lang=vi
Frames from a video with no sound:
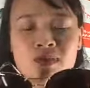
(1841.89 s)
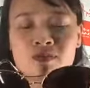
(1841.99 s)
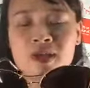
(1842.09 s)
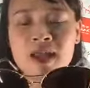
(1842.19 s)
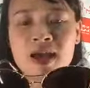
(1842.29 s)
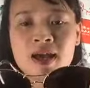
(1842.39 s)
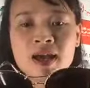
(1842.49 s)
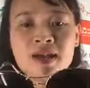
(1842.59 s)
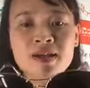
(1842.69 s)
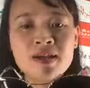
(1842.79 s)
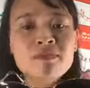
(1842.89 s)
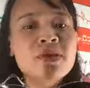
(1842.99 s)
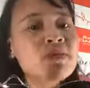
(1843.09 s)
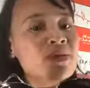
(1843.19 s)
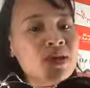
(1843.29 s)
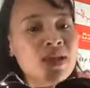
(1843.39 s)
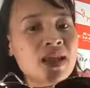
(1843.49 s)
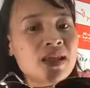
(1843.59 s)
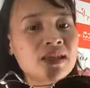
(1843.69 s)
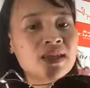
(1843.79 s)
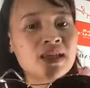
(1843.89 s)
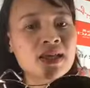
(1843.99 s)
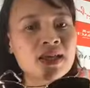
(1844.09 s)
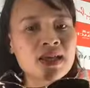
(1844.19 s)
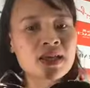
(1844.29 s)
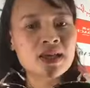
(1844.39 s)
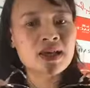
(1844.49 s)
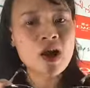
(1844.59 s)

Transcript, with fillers: Bởi vì là kính Burberry này thì cái cái cái